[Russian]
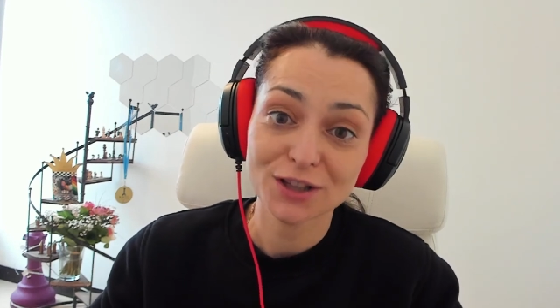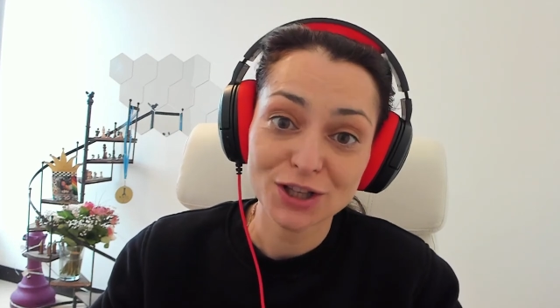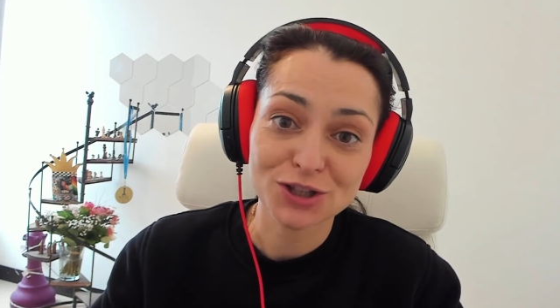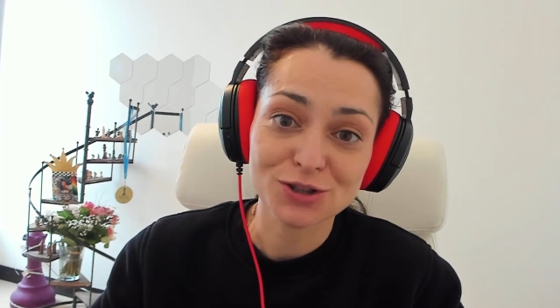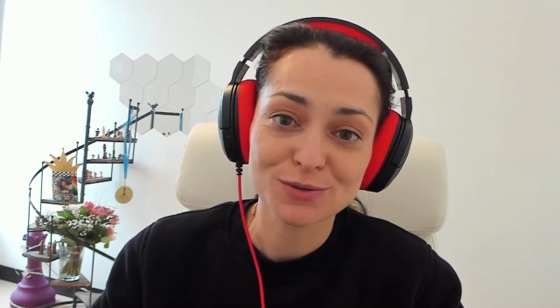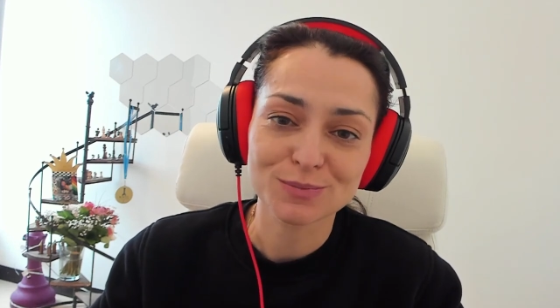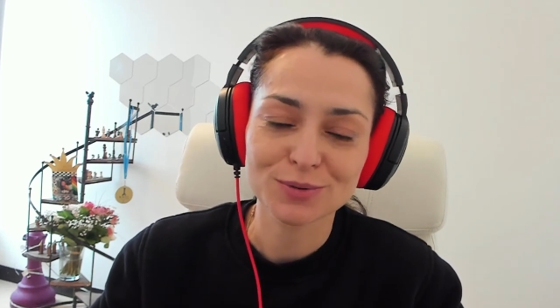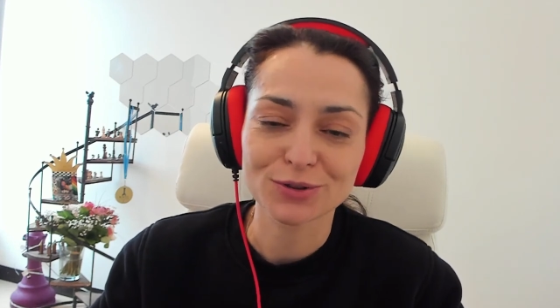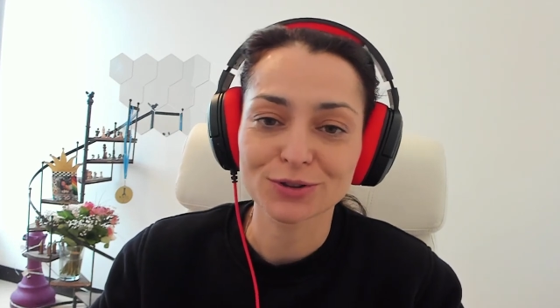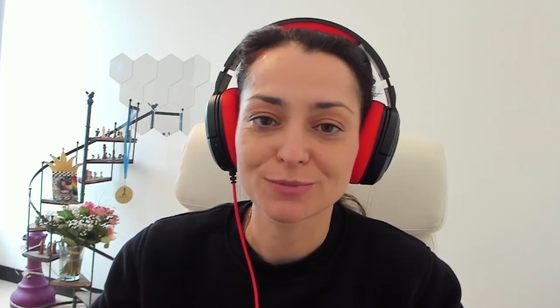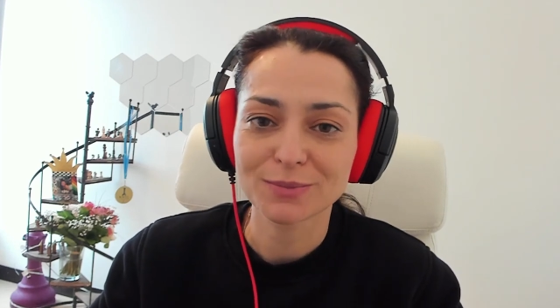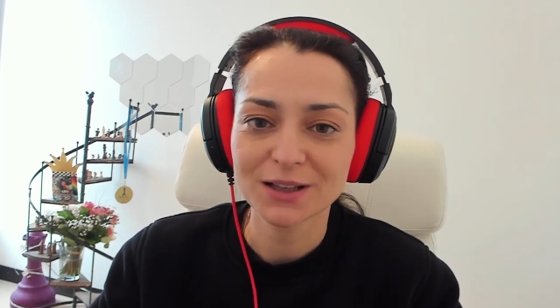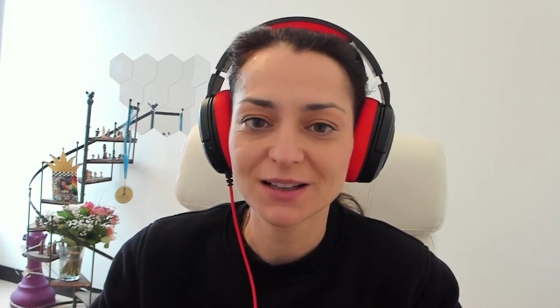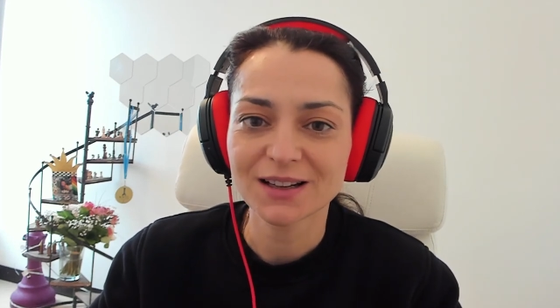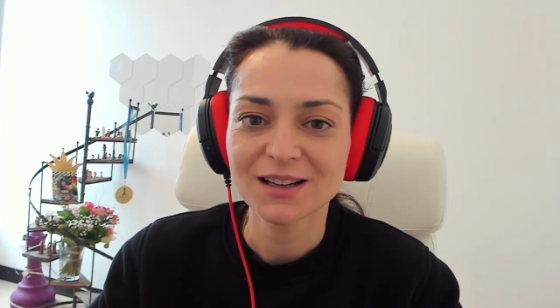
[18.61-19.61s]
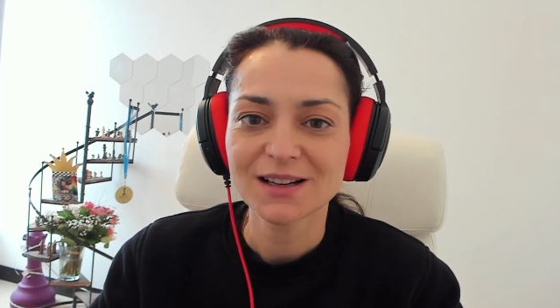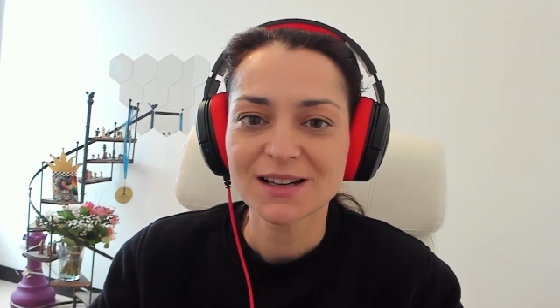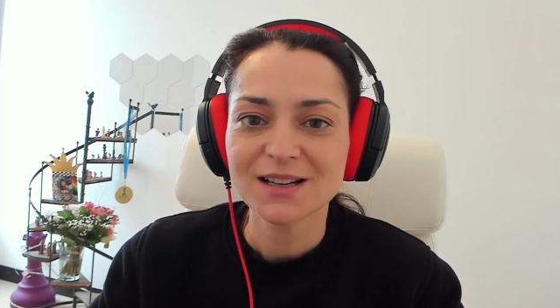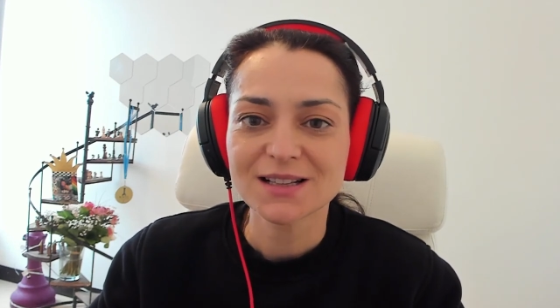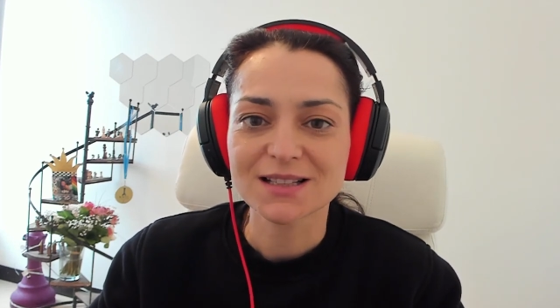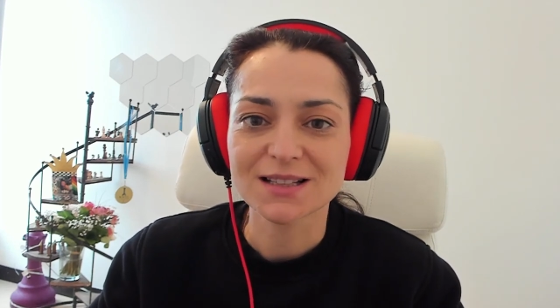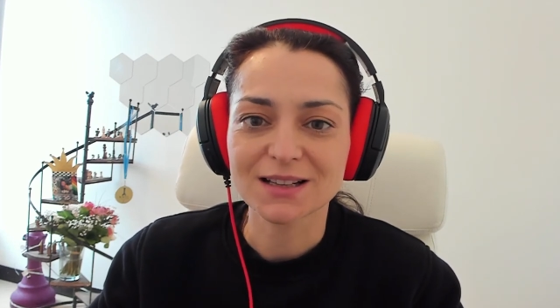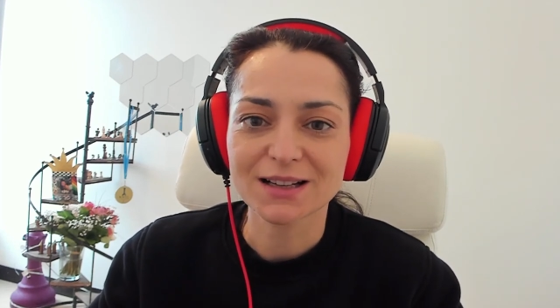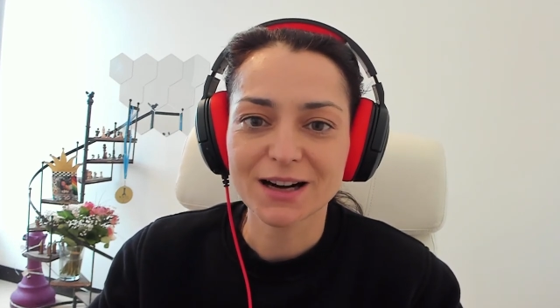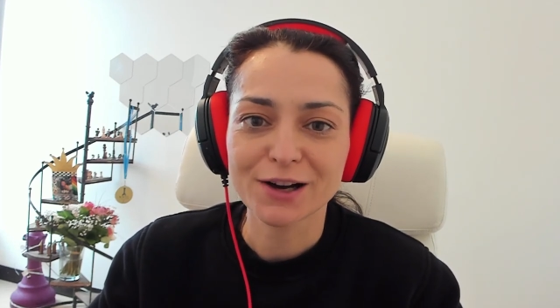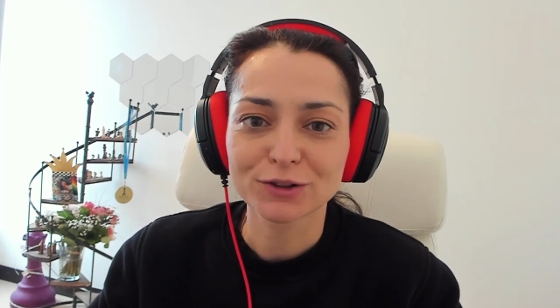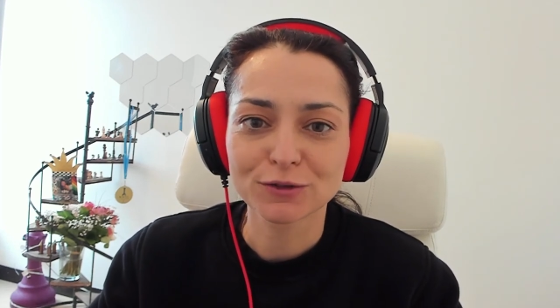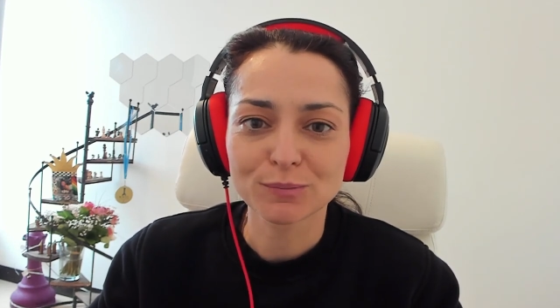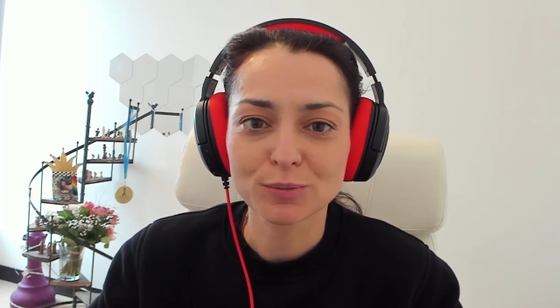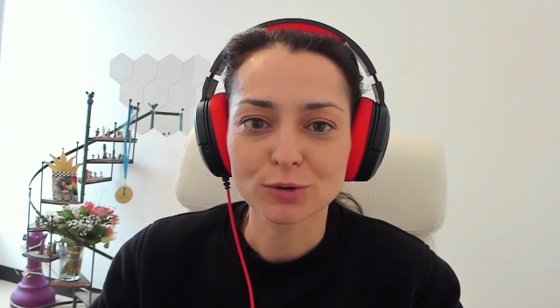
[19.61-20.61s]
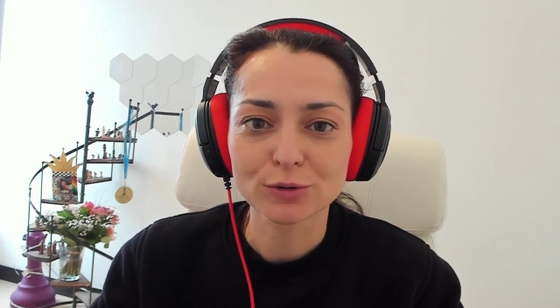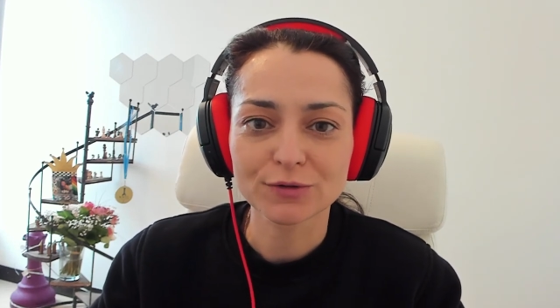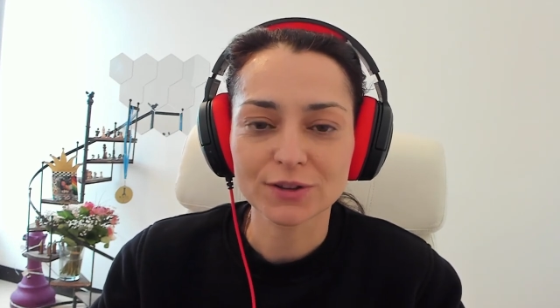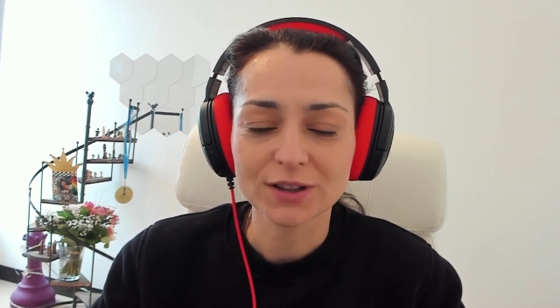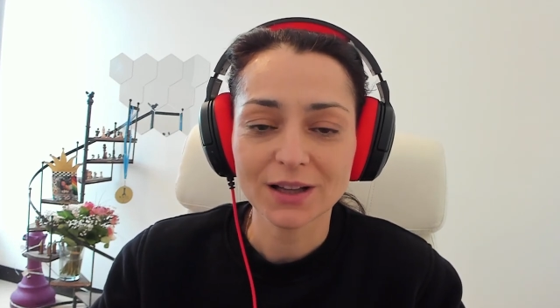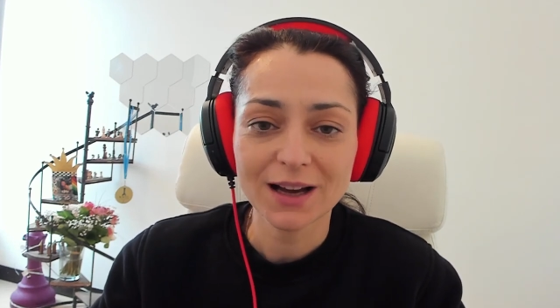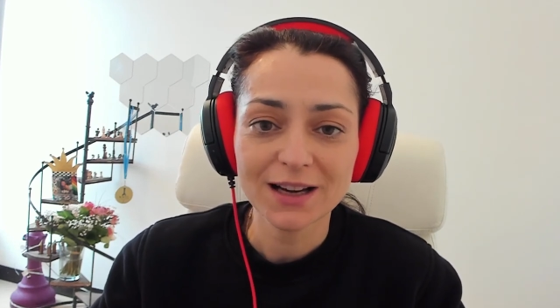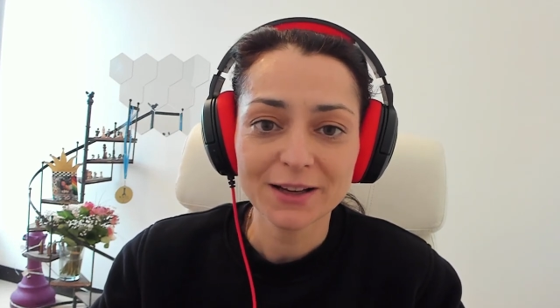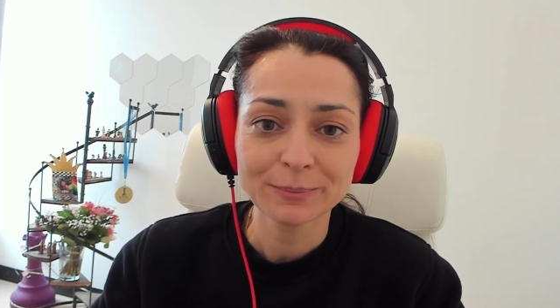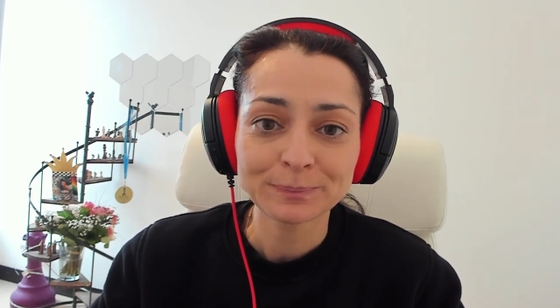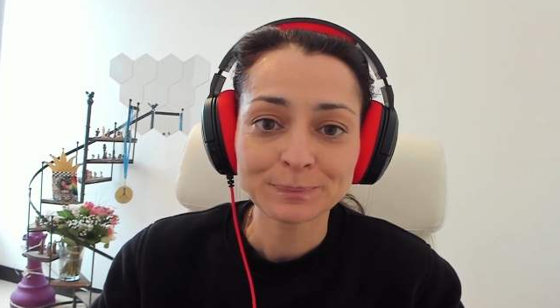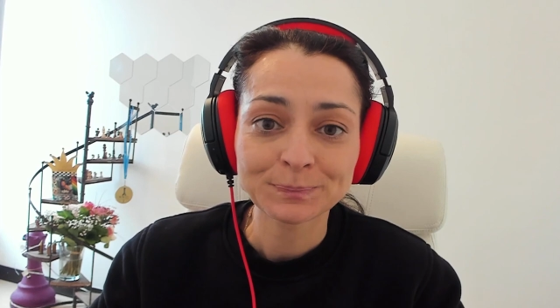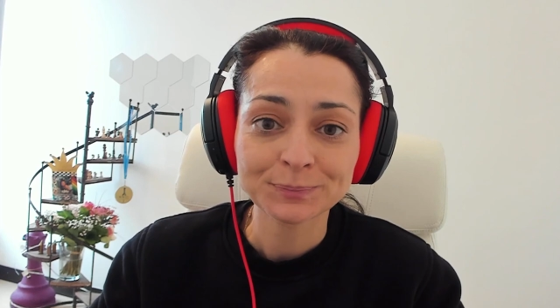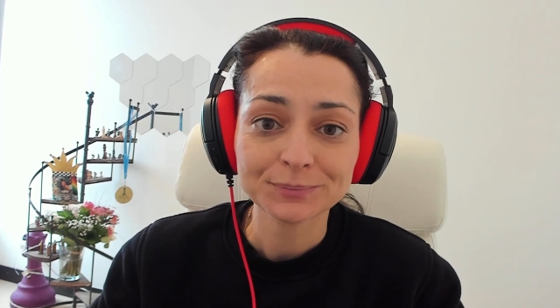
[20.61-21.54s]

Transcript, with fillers: и чемпион мира сыграют в полуфинале.